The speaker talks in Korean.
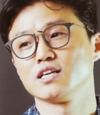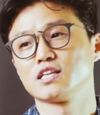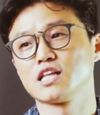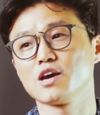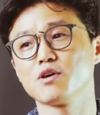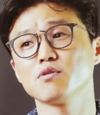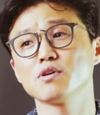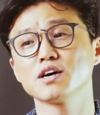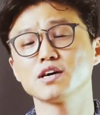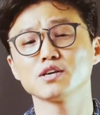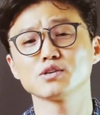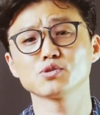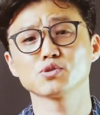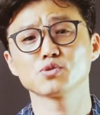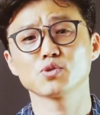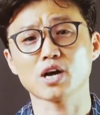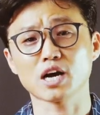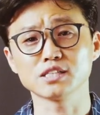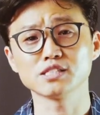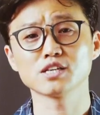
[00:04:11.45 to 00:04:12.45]

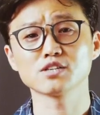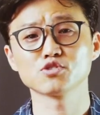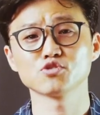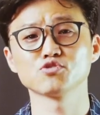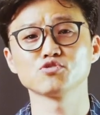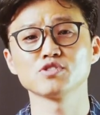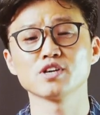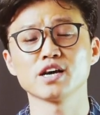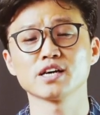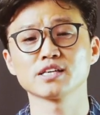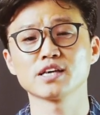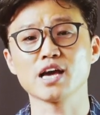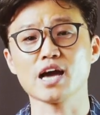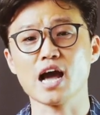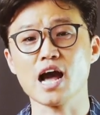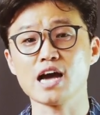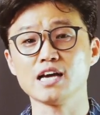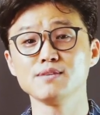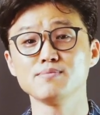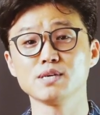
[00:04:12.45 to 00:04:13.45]
대화에서도 가장 중요한
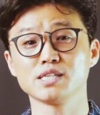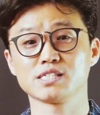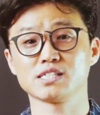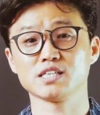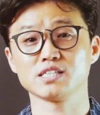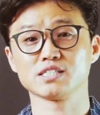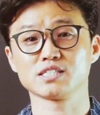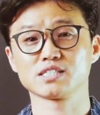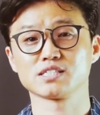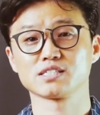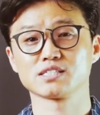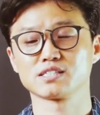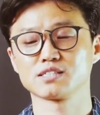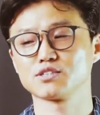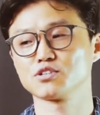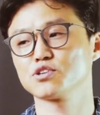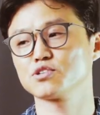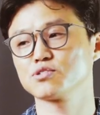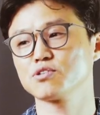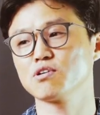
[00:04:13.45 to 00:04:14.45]
게 아이 메시지.
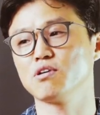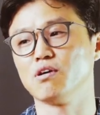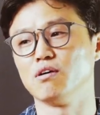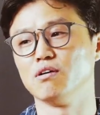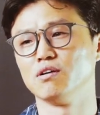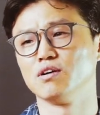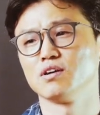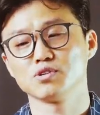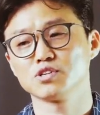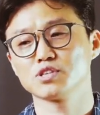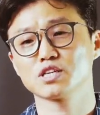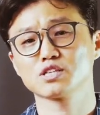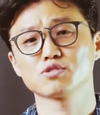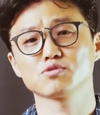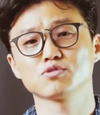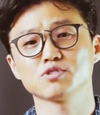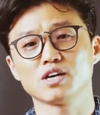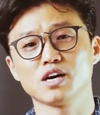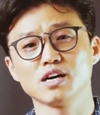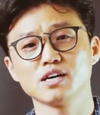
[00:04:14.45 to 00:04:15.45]
그래서
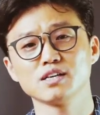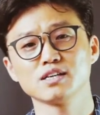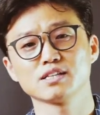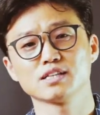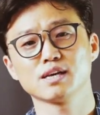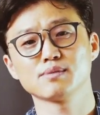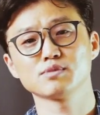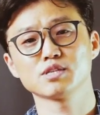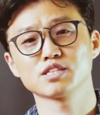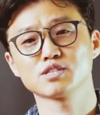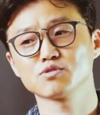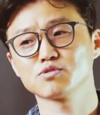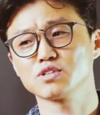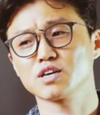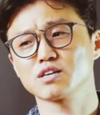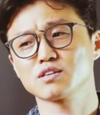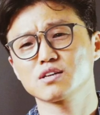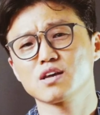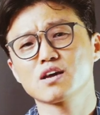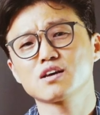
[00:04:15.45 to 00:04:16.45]
여자친구나
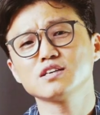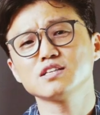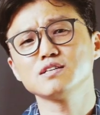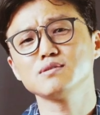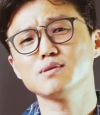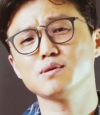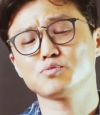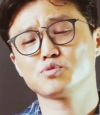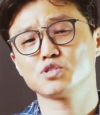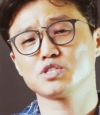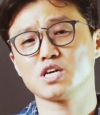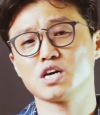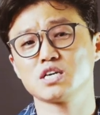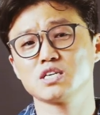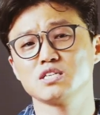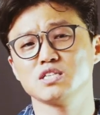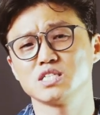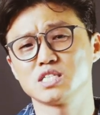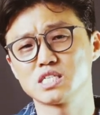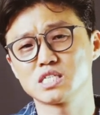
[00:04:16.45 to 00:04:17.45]
남자친구나 그렇게 끊임없이
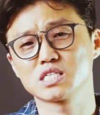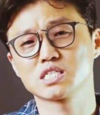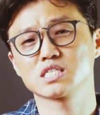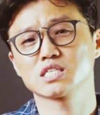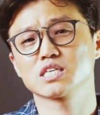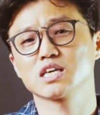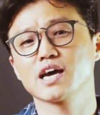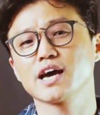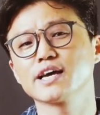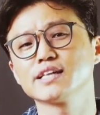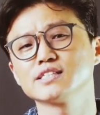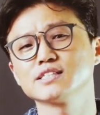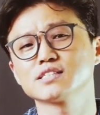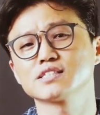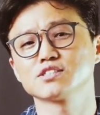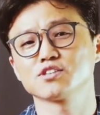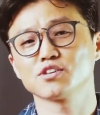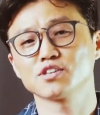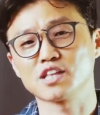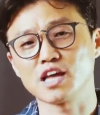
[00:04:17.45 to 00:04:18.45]
자기를 지치게
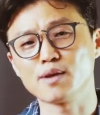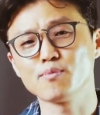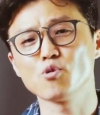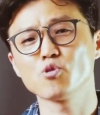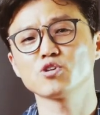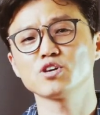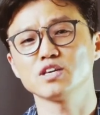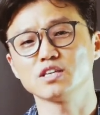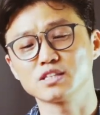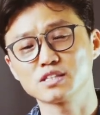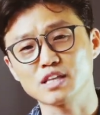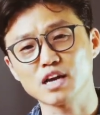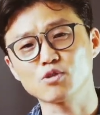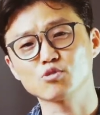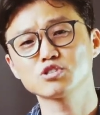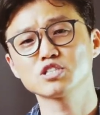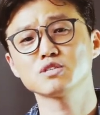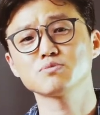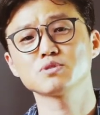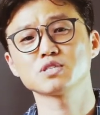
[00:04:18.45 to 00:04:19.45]
하는 그런 대목이
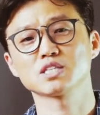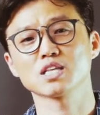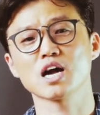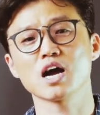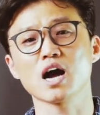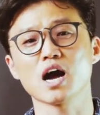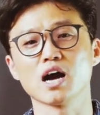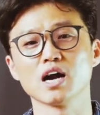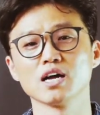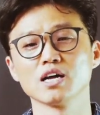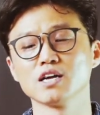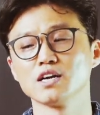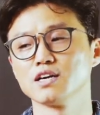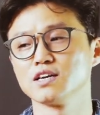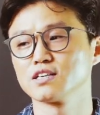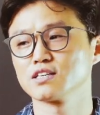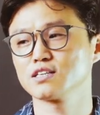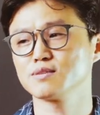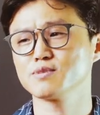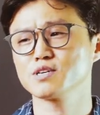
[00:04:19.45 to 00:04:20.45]
있다고 칩시다.
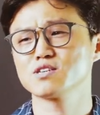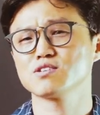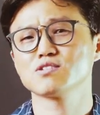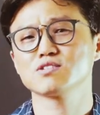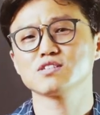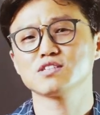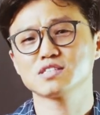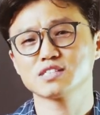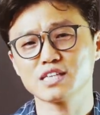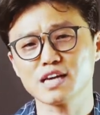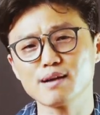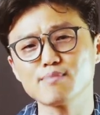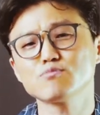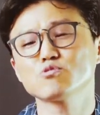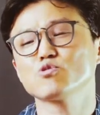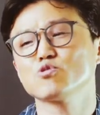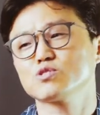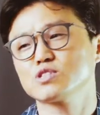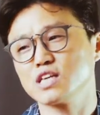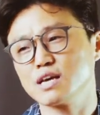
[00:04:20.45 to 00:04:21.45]
그러면 그것을
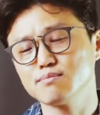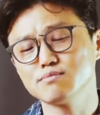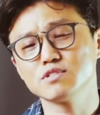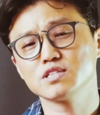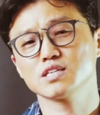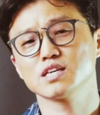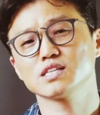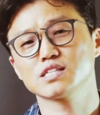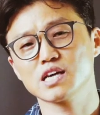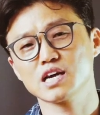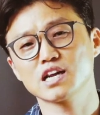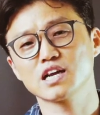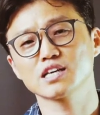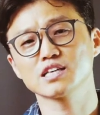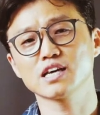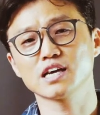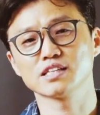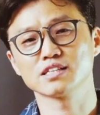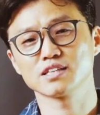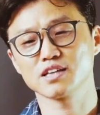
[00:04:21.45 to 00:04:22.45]
참고 참는 게
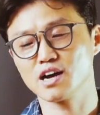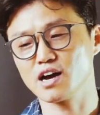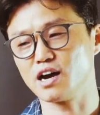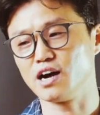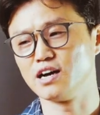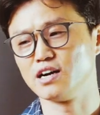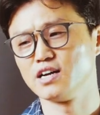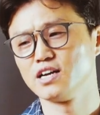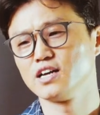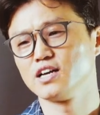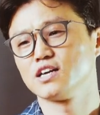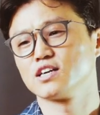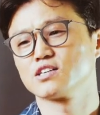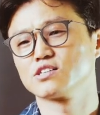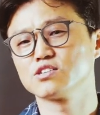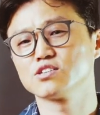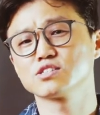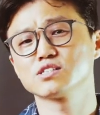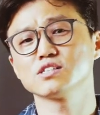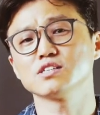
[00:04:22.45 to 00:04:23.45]
사랑이 아니라
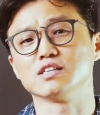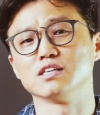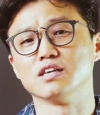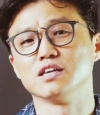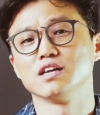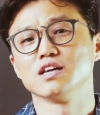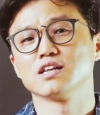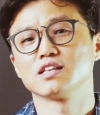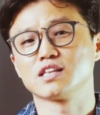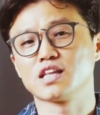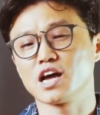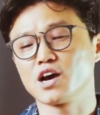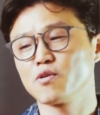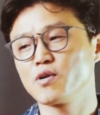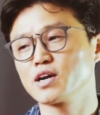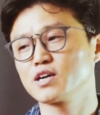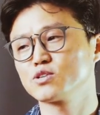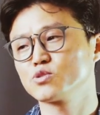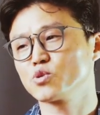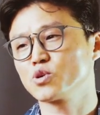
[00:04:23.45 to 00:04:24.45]
그것을
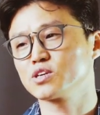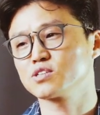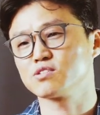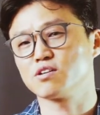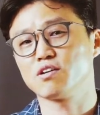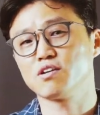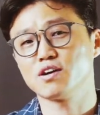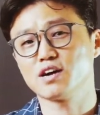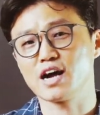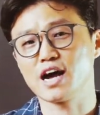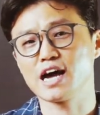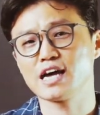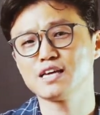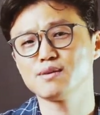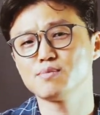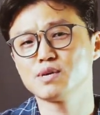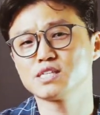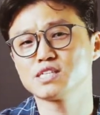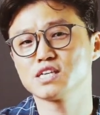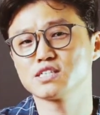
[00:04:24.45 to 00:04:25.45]
대화를 통해서
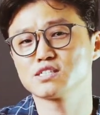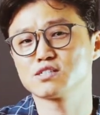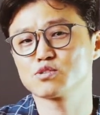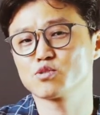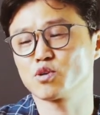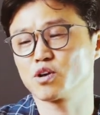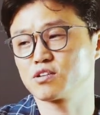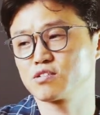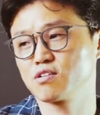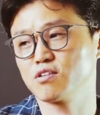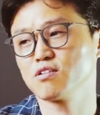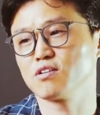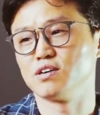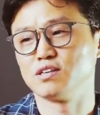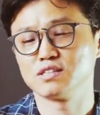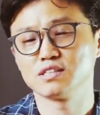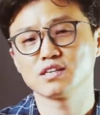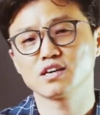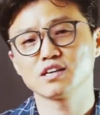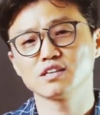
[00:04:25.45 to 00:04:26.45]
아이 메시지를
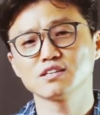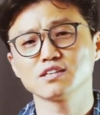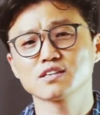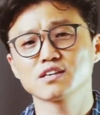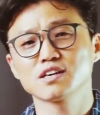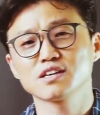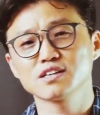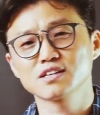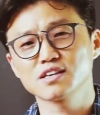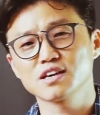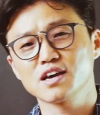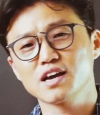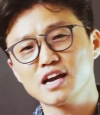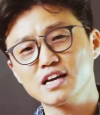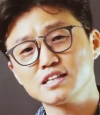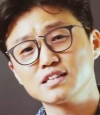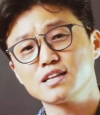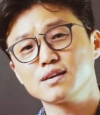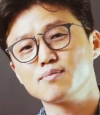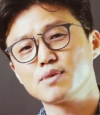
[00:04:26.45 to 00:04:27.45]
통해서 네가 이렇게 이렇게
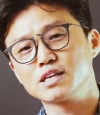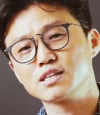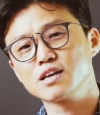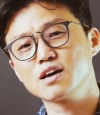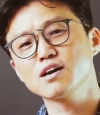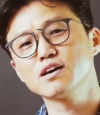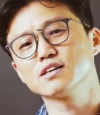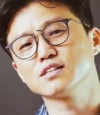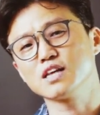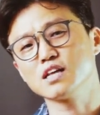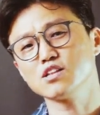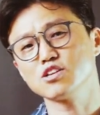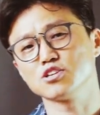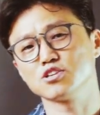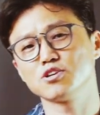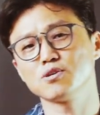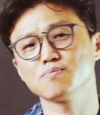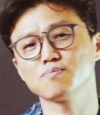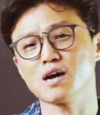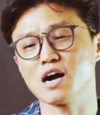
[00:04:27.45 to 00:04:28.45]
할 때마다 난
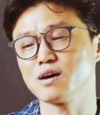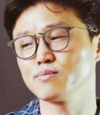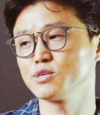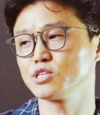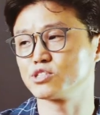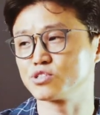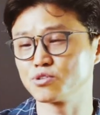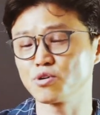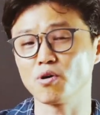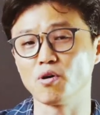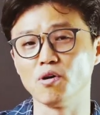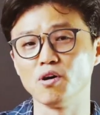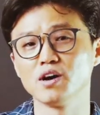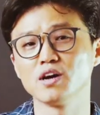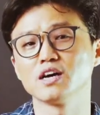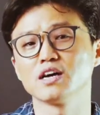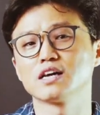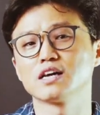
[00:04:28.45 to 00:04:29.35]
이런 마음이 들어